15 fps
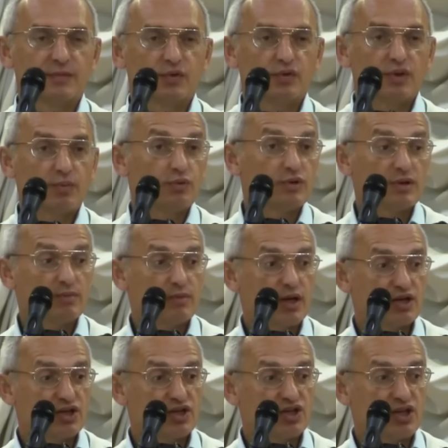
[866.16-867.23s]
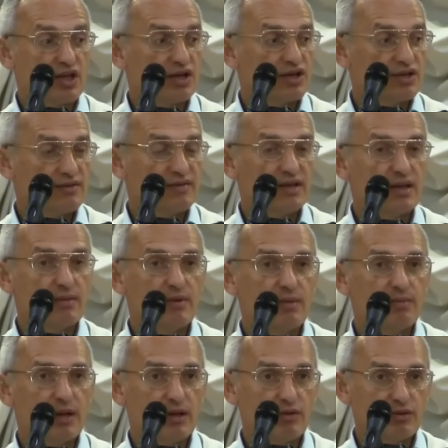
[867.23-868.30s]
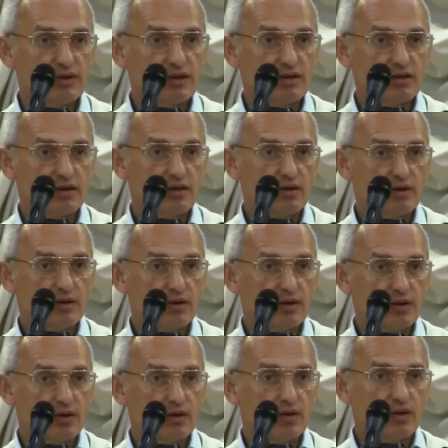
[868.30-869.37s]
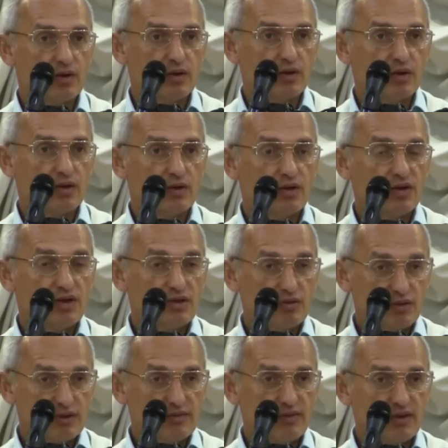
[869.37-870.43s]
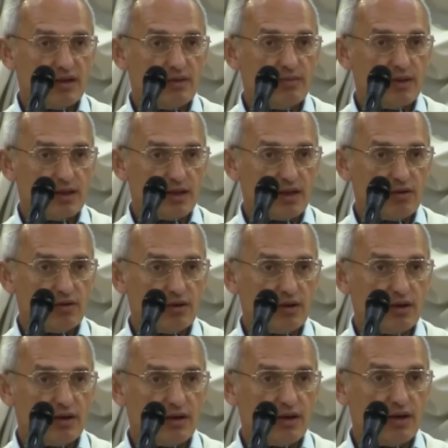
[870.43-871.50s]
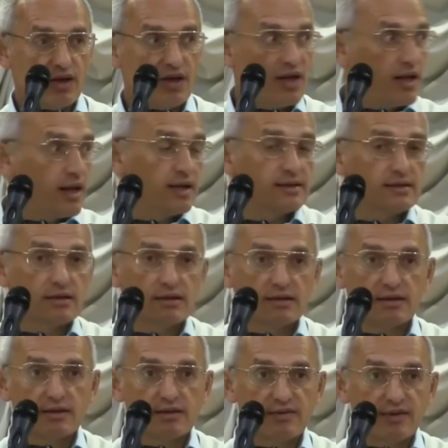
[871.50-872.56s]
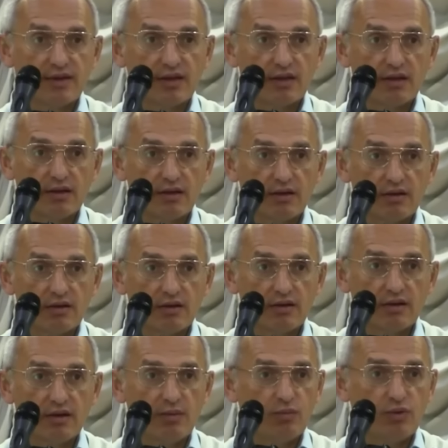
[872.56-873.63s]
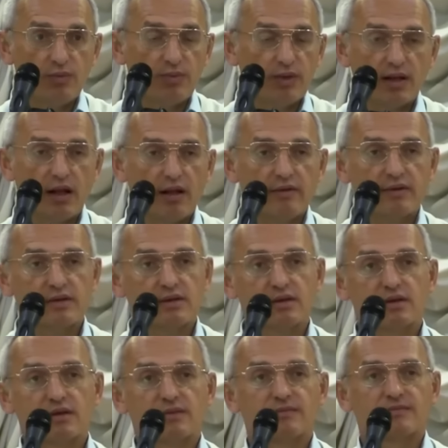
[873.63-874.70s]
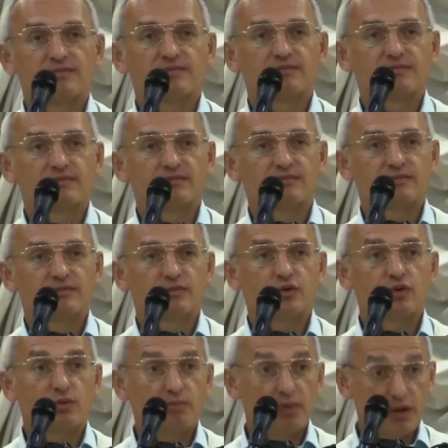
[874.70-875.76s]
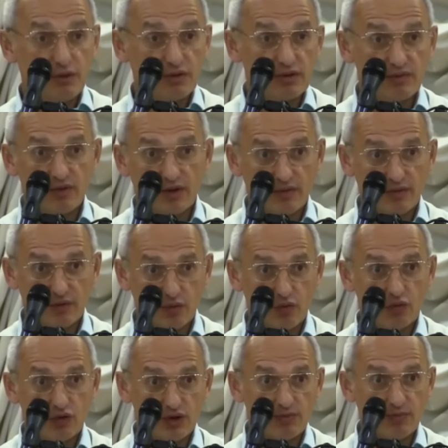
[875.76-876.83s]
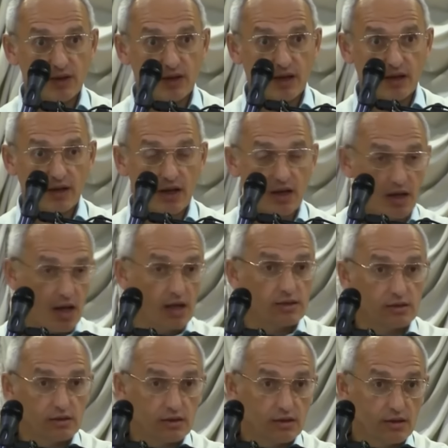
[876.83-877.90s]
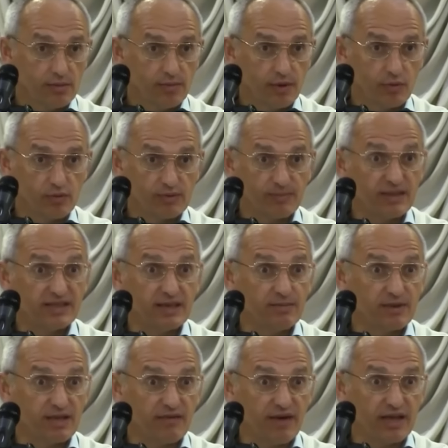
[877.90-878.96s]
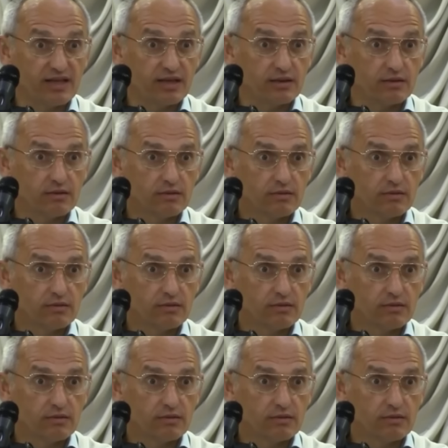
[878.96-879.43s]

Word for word: Вот, допустим, даже человек цветы мне приносит, несет цветы, мне дает. Я раз за цветы, ему не понравится это. Вот он принес цветы, все хочет мне дать, а я раз и беру. Спасибо, давайте.